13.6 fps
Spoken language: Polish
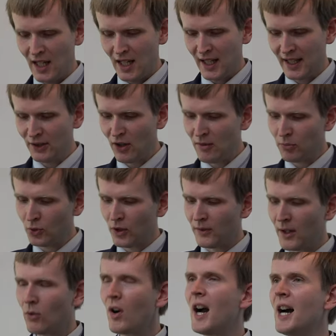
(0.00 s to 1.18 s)
e, Noe
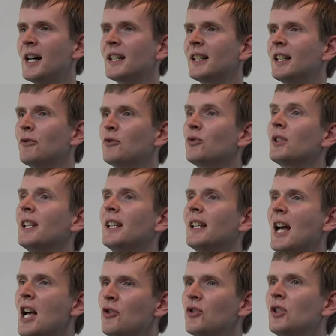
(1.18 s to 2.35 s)
budował arkę, w której
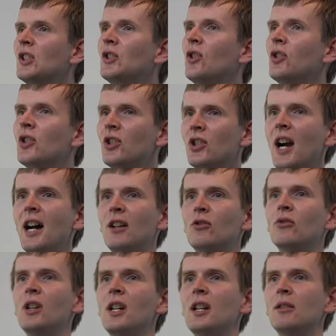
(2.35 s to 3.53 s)
każdy, kto chciał,
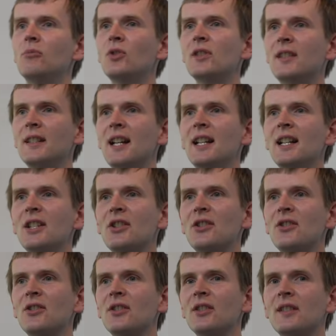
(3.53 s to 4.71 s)
mógł
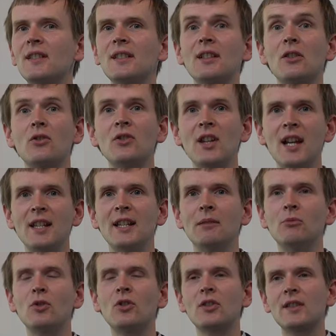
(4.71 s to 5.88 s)
znaleźć schronienie,
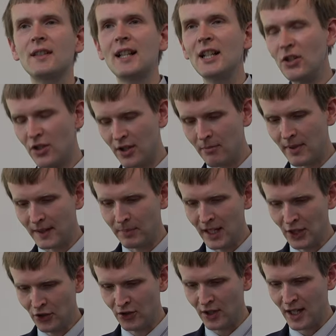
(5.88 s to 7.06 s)
mógł znaleźć się
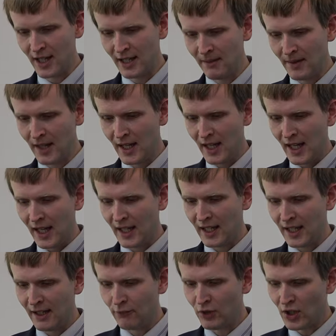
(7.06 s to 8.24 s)
bezpiecznie
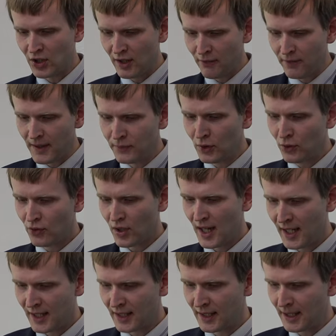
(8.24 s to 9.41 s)
e, właśnie wewnątrz
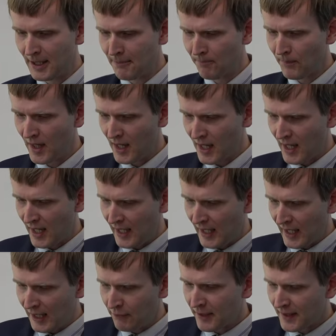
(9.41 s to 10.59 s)
arki.
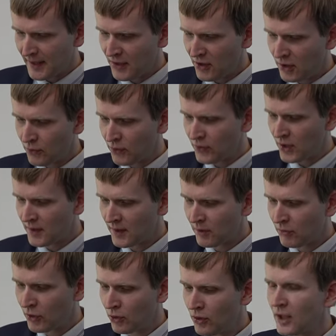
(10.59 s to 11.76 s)
W wersecie
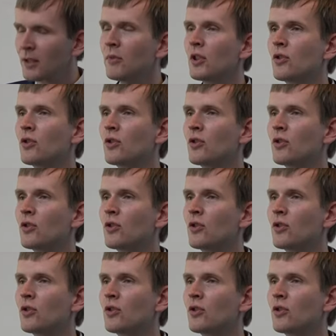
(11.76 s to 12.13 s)
22 i